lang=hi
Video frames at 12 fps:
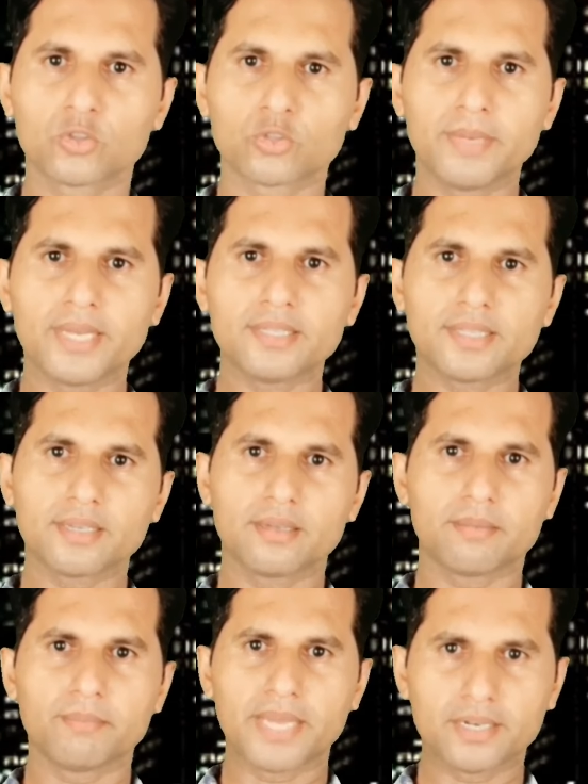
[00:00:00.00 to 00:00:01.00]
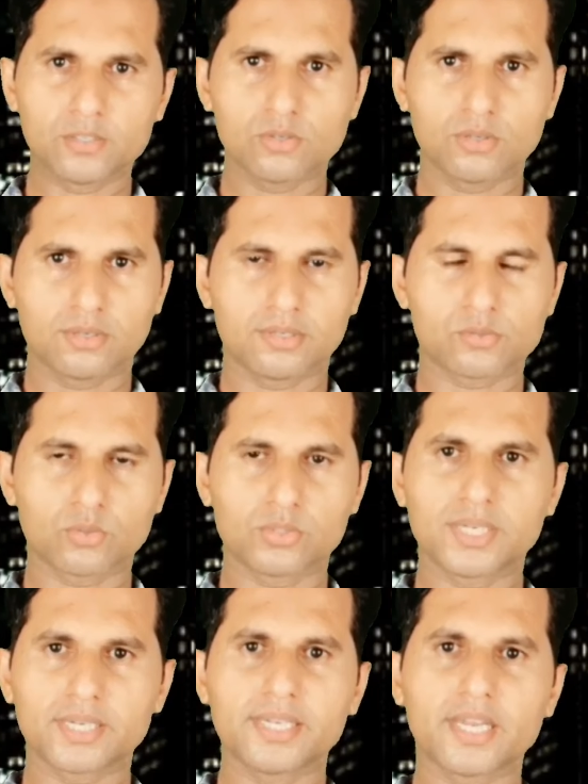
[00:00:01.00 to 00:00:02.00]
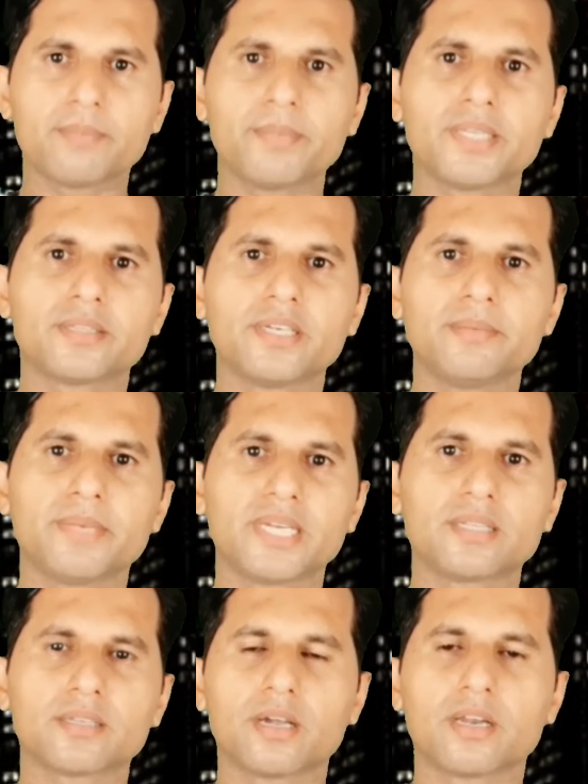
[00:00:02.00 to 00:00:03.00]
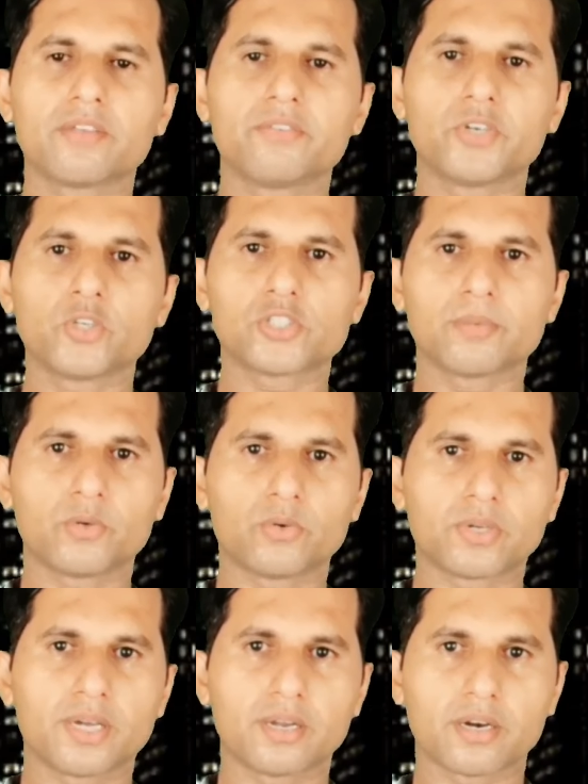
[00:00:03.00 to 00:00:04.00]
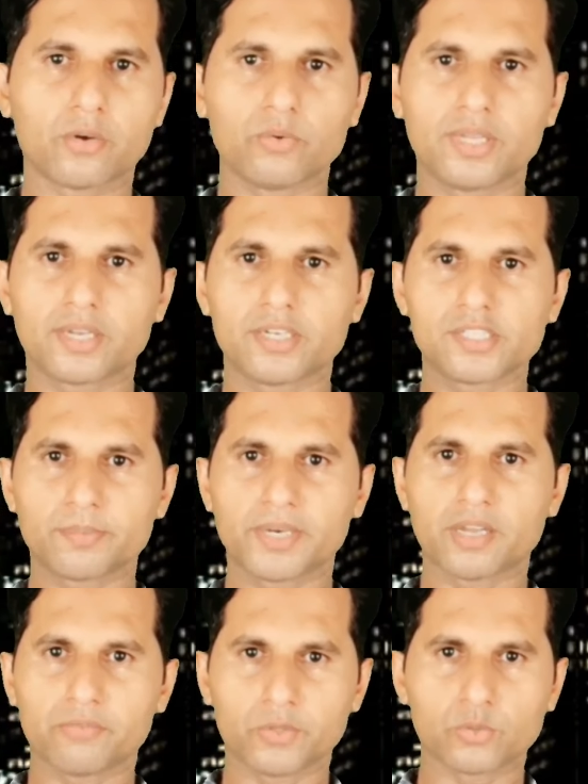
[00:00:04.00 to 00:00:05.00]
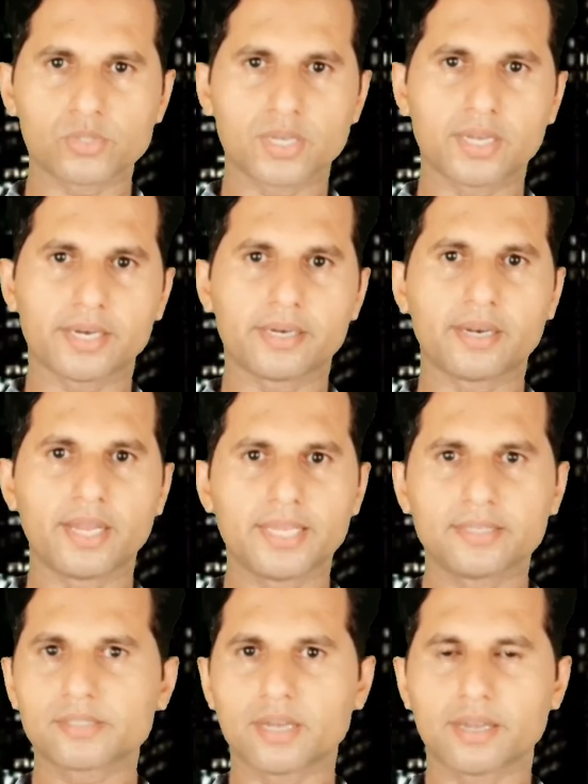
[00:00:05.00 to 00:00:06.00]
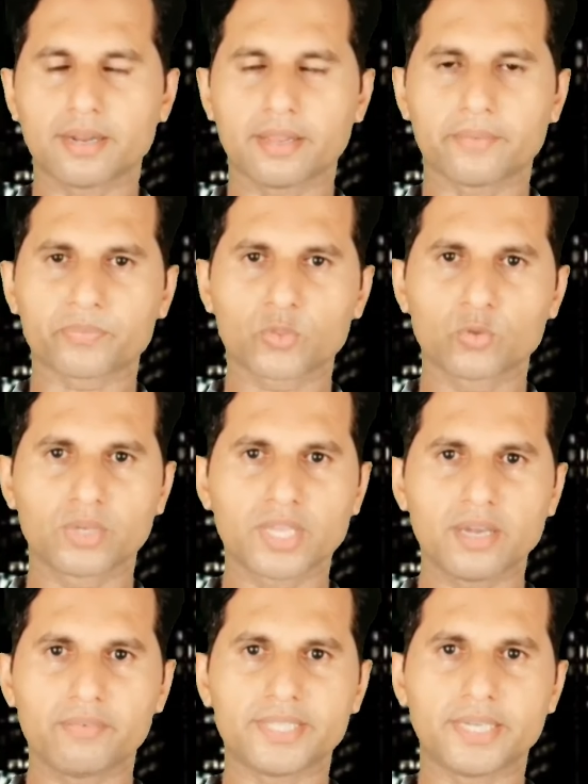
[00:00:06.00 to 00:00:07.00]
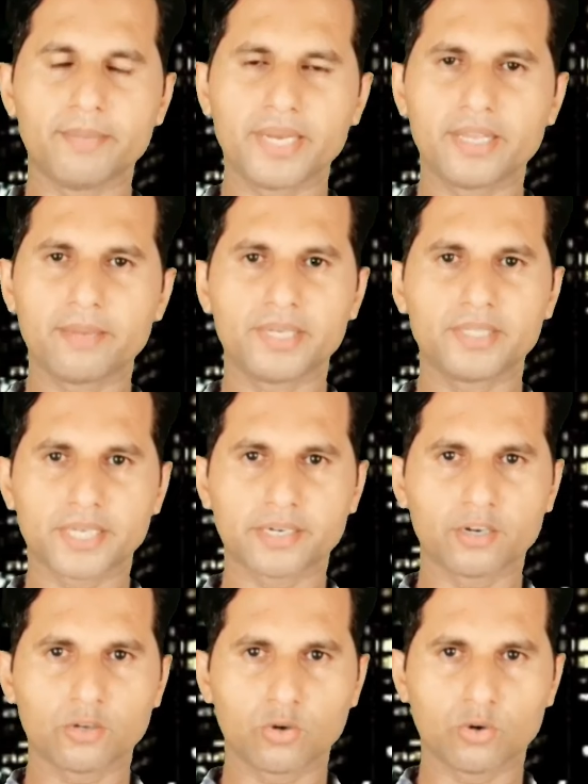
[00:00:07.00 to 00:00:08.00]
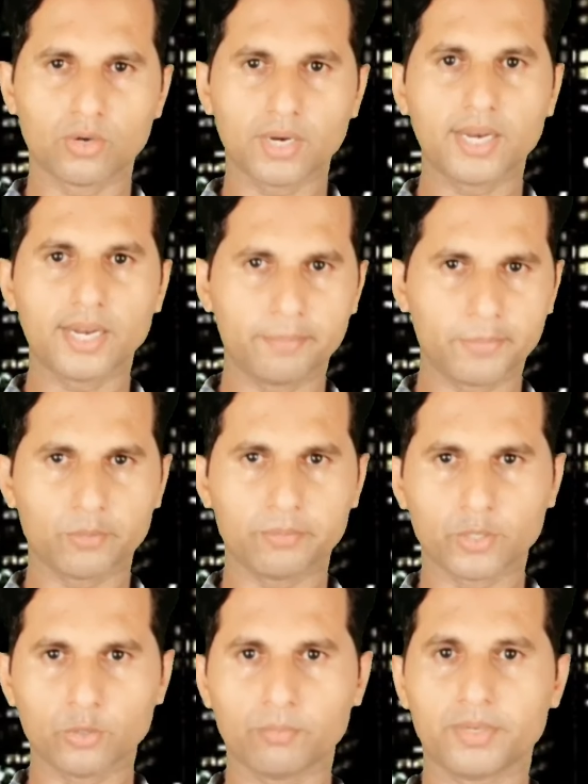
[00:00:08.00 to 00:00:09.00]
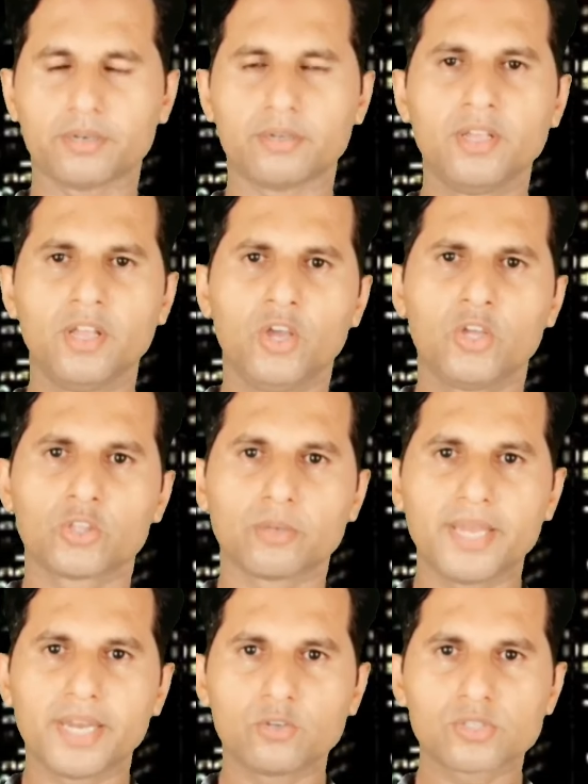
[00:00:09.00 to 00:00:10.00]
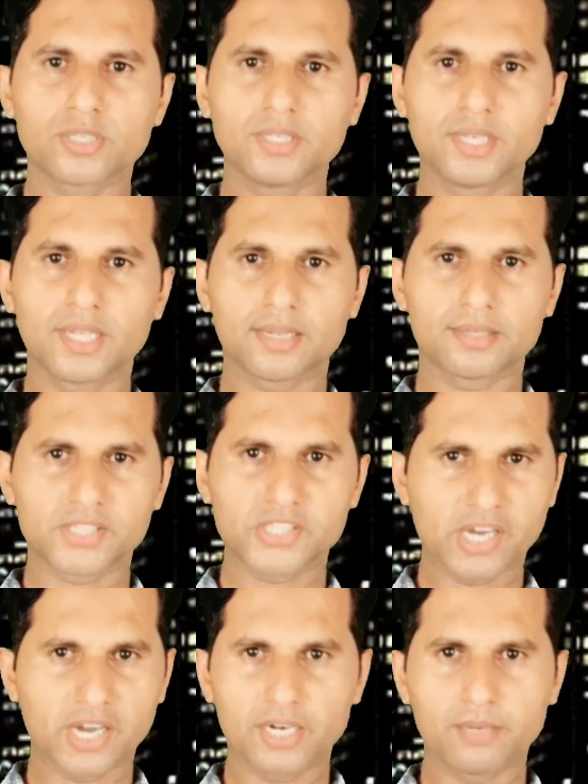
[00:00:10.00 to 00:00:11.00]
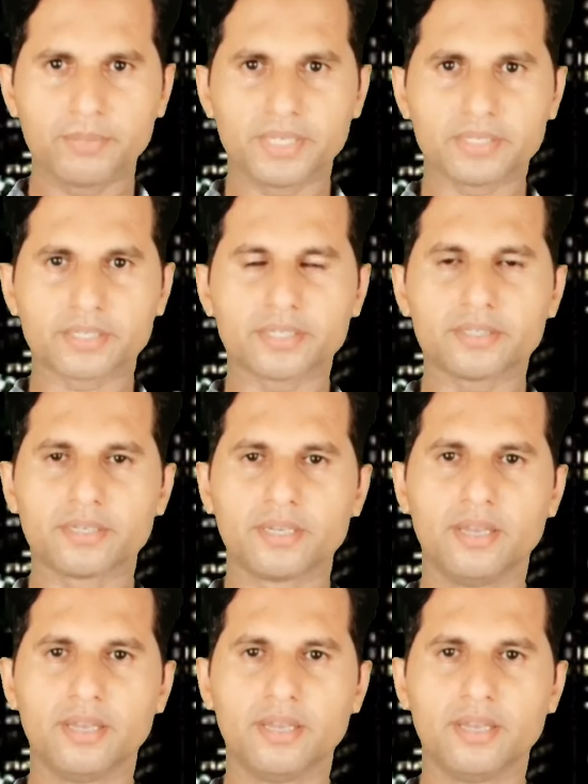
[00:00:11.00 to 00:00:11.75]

तो मैंने मैंने सोचा कि यार मैं इतनी मेहनत करके वीडियोस अपलोड कर रहा हूँ लेकिन इस पर ना व्यूज़ आ रहे हैं ना लाइक्स आ रहे हैं तो क्या वजह है मैंने अपने चैनल को खोला लैपटॉप के ऊपर तो मैंने उसकी ना छानबीन की